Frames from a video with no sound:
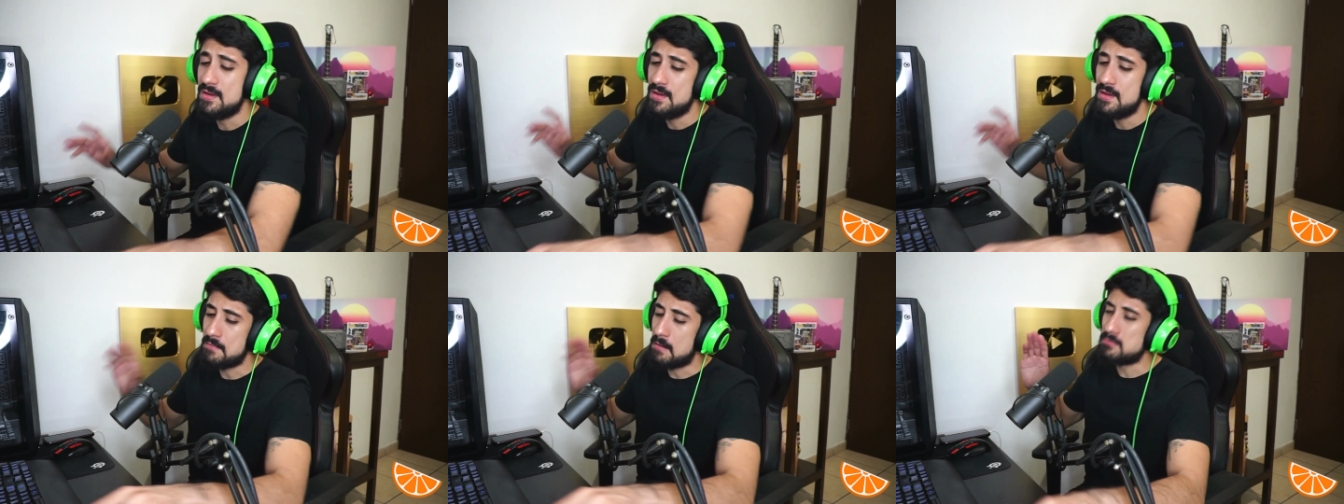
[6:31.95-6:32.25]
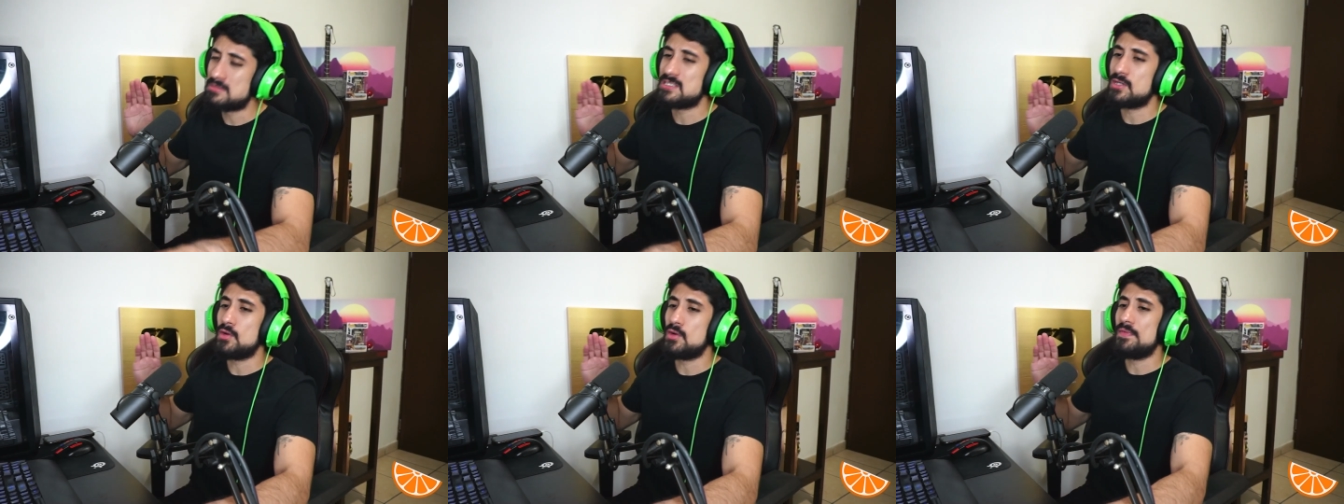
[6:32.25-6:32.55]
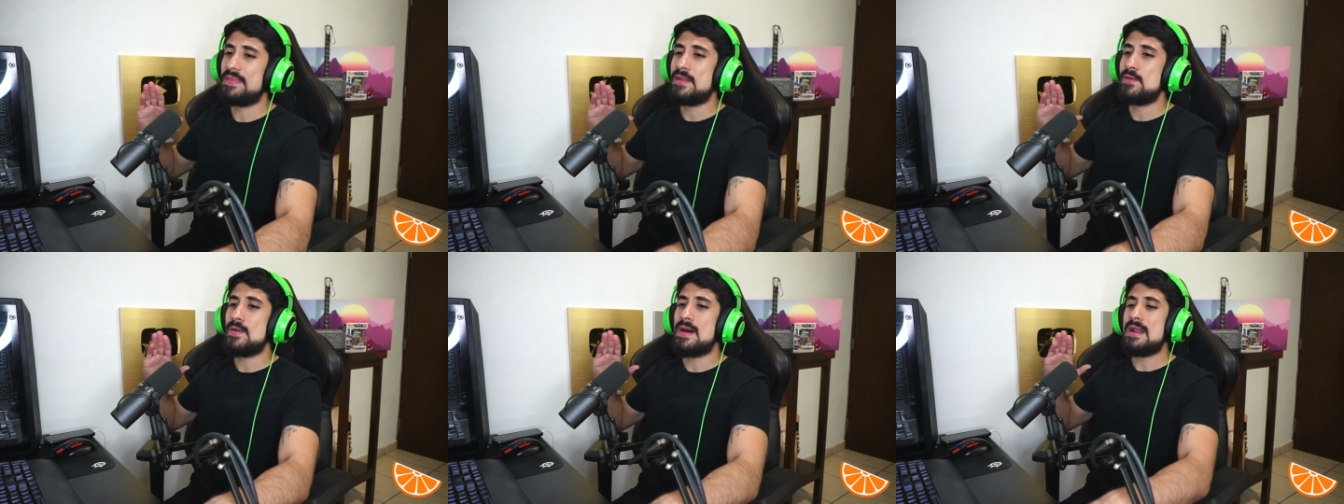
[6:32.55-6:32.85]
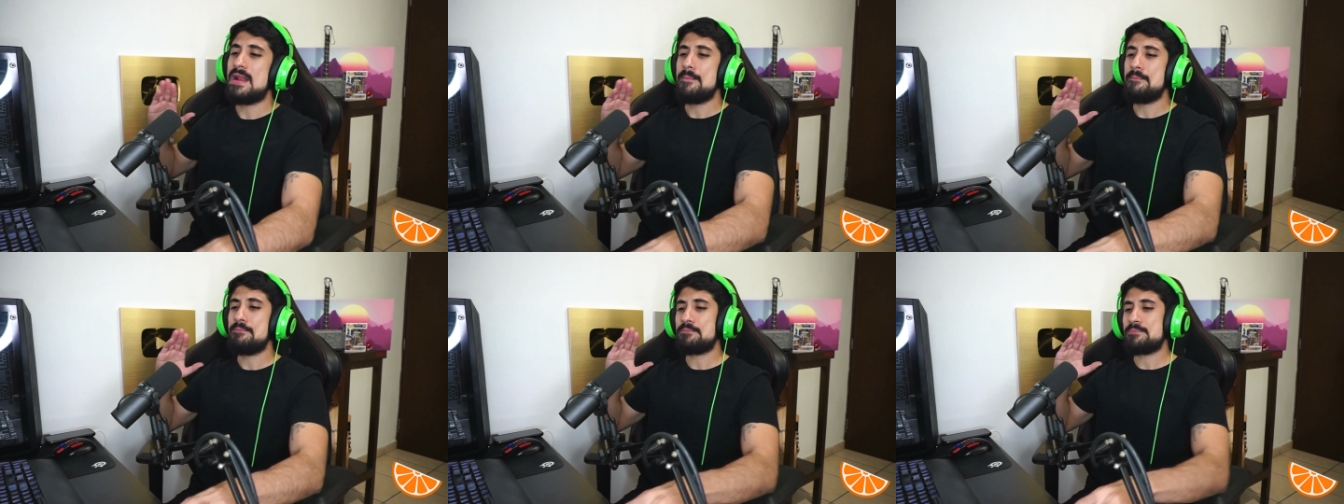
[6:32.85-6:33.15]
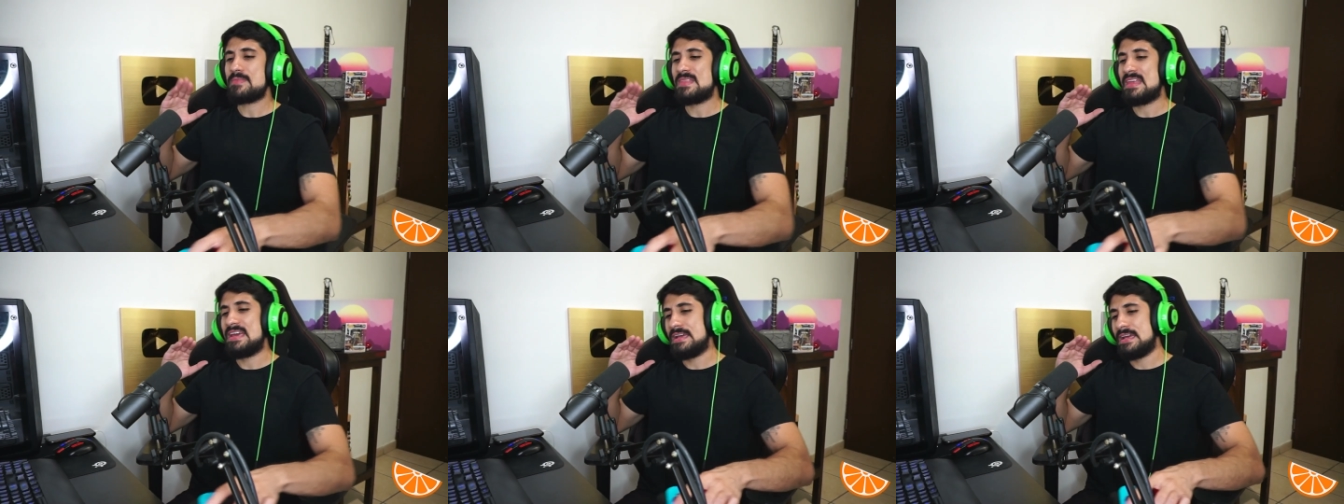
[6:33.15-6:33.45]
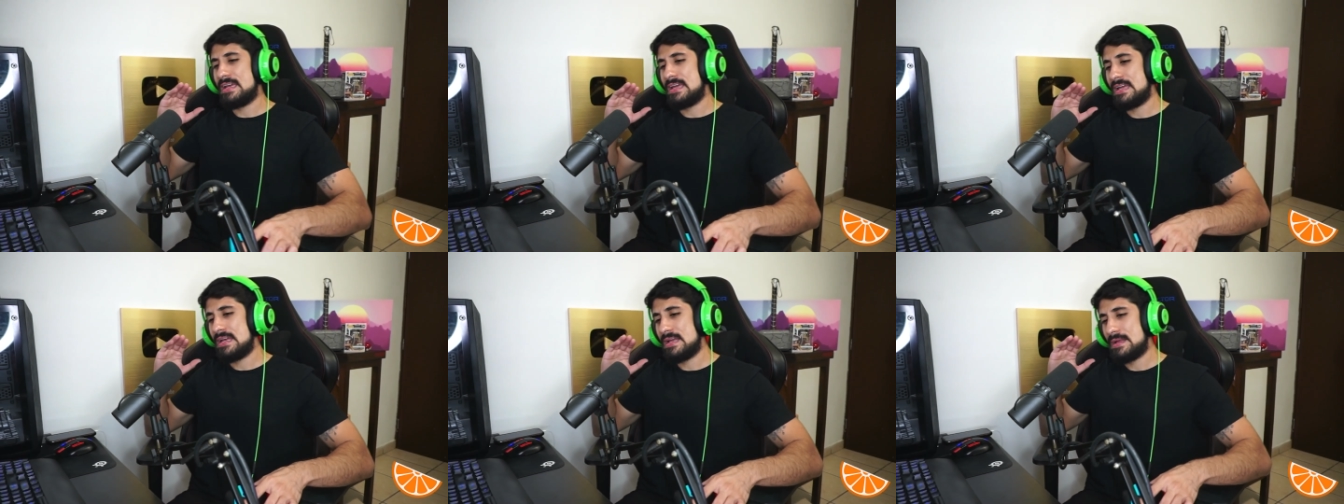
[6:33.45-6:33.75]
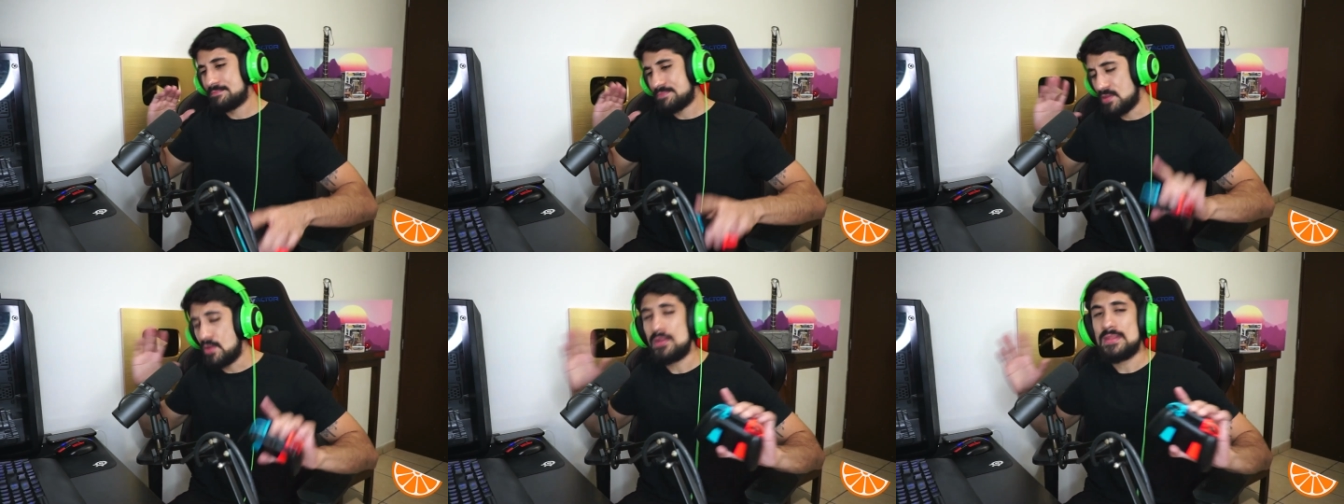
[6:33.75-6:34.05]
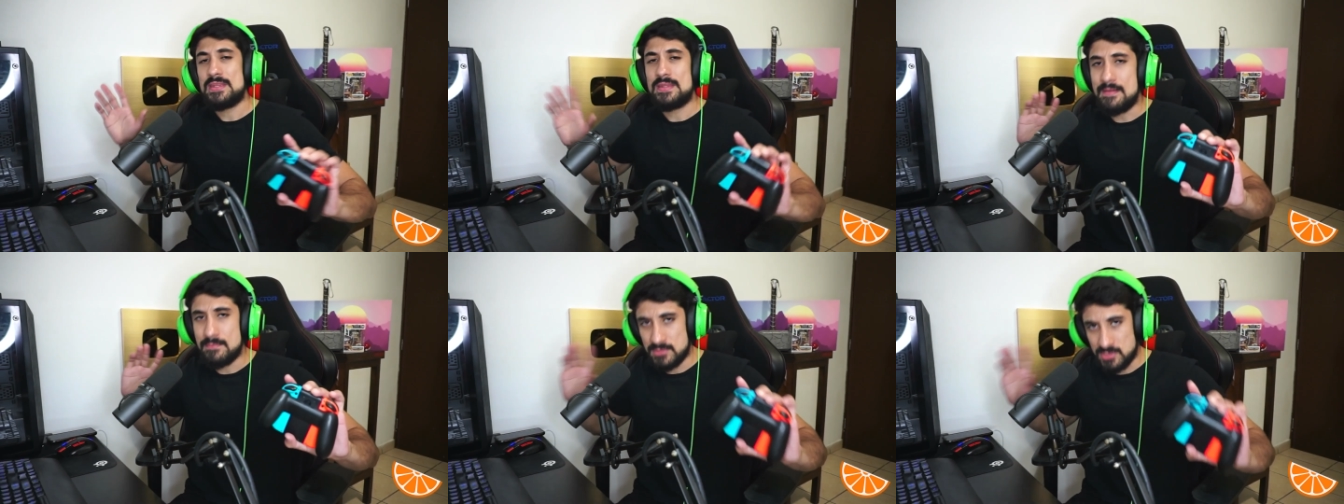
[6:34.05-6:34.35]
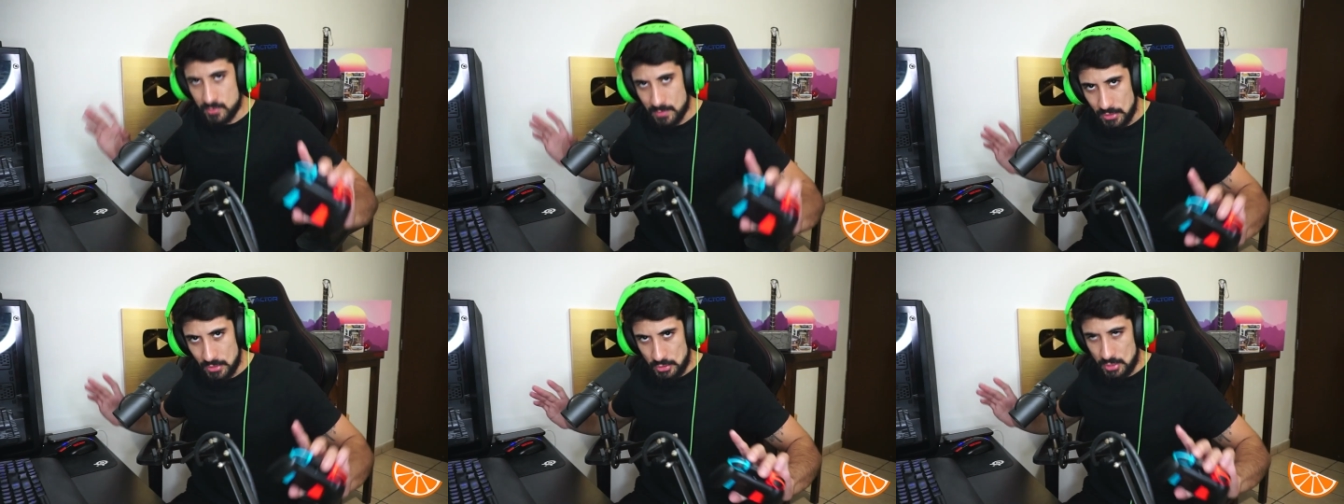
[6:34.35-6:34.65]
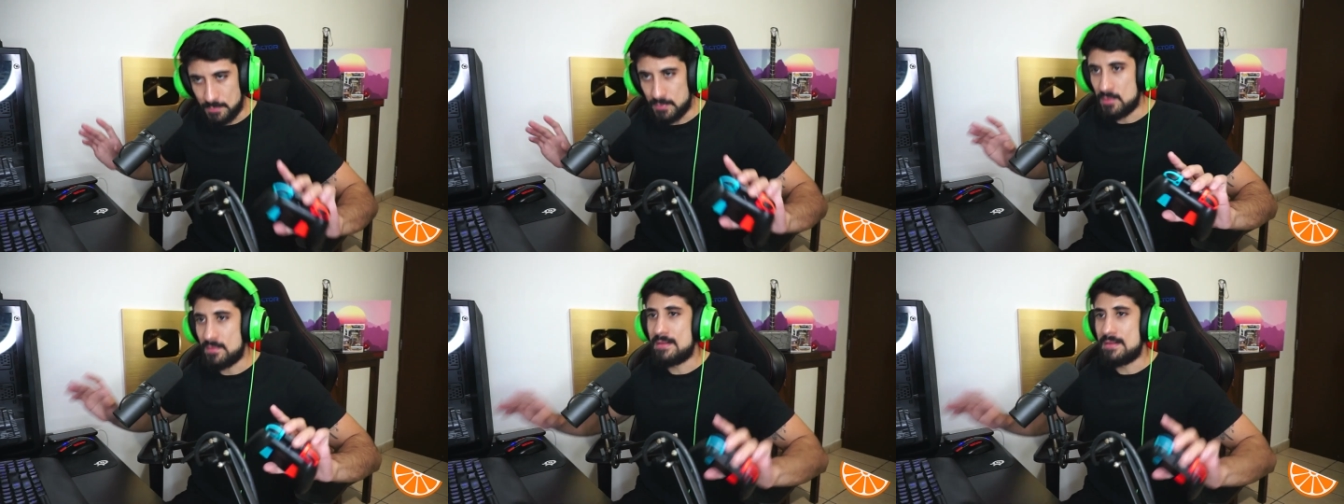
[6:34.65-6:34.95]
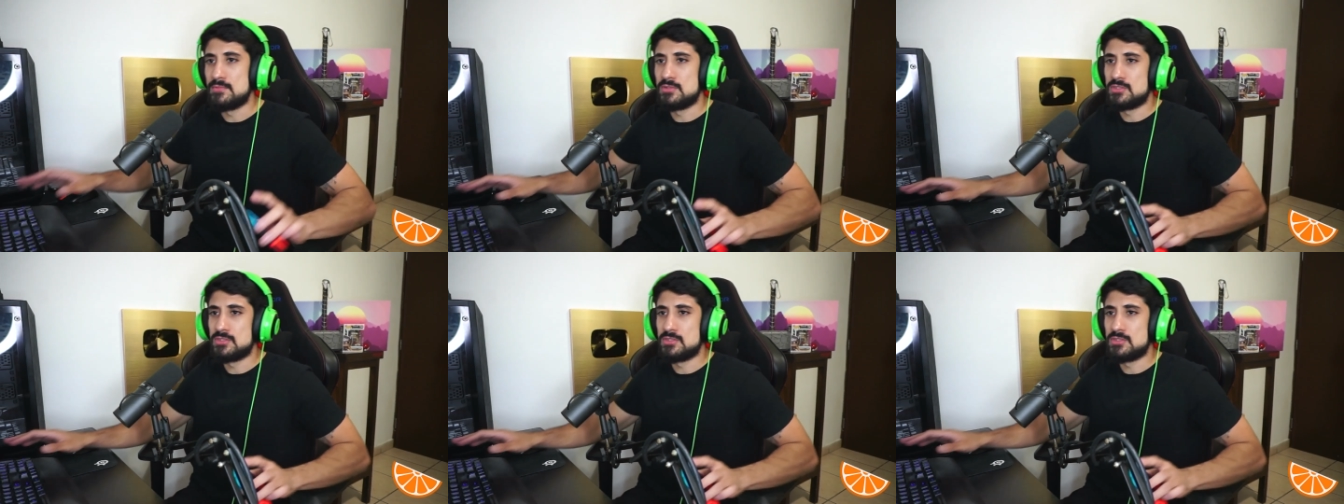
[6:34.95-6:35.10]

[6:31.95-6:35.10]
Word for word: Vamos a continuar eh, y ahorita vemos cuál otro probamos,